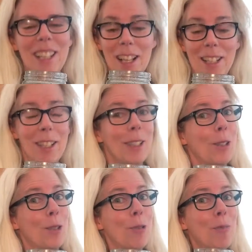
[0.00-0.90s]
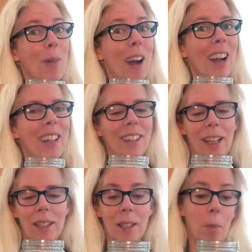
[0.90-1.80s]
C'est super
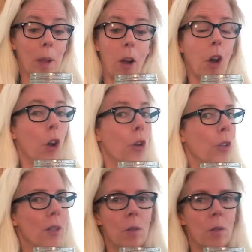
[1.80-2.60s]
intéressant. Puis encore là,